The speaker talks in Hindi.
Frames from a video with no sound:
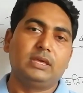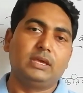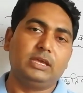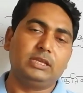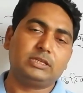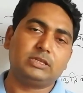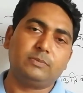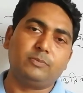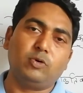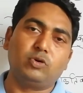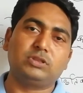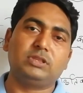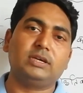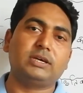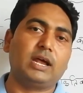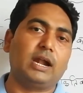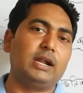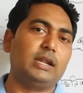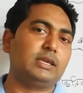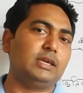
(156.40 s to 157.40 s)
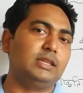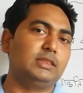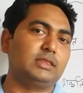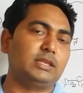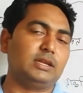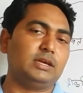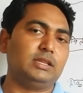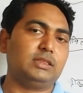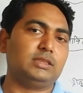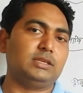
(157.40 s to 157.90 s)
इस भौतिक कार्ड के
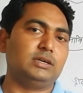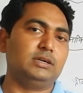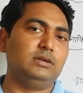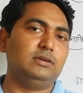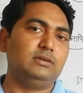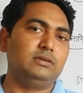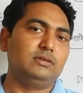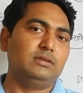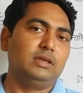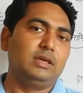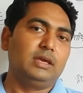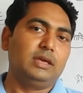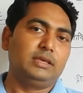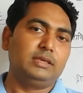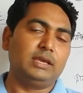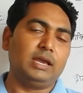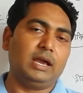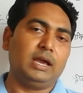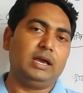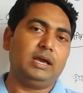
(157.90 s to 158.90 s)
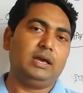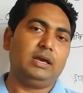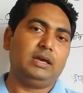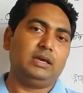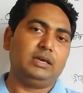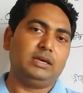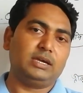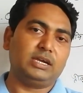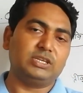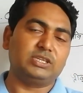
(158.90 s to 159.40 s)
अंतर्गत यहाँ
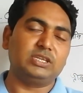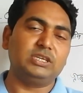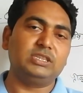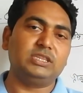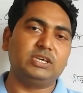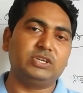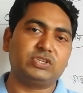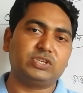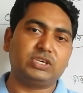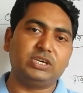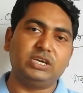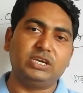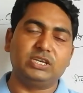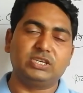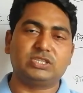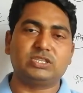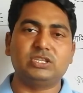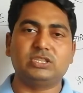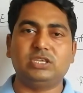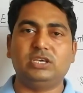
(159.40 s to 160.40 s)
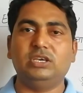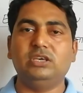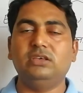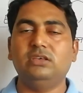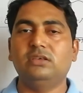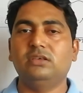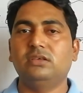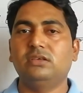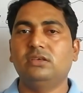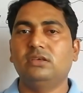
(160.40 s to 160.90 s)
किसी देश की स्थिति
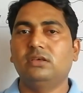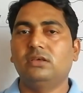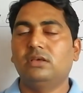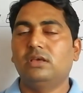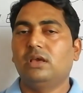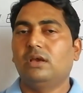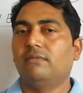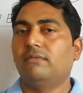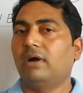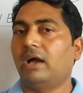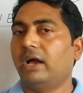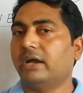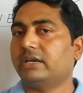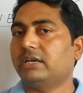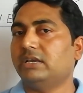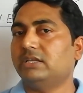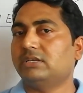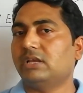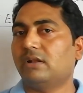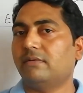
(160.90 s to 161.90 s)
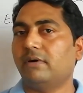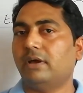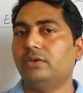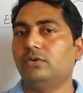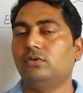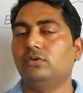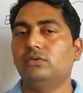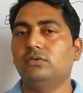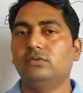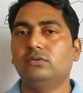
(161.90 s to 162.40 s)
वहाँ की
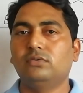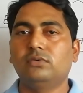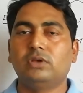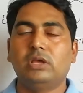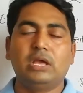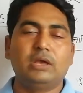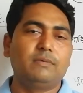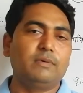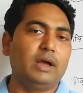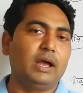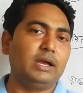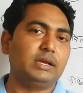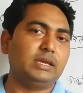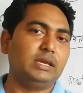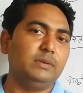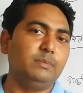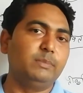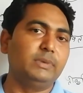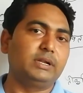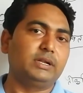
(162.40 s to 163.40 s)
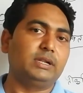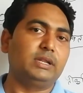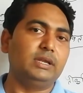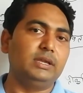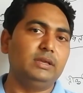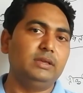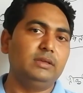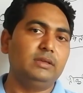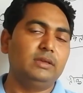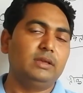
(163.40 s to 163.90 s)
जलवायु वहाँ की
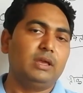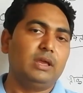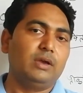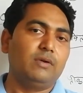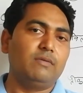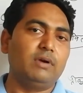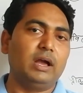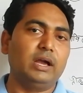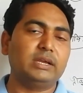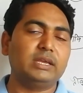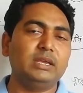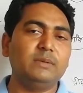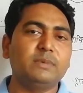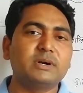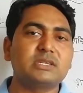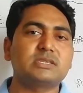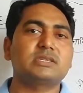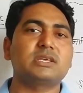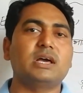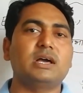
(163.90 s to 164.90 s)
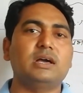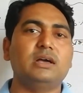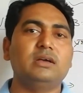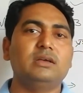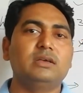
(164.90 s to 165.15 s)
मिट्टी वहाँ की वर्षा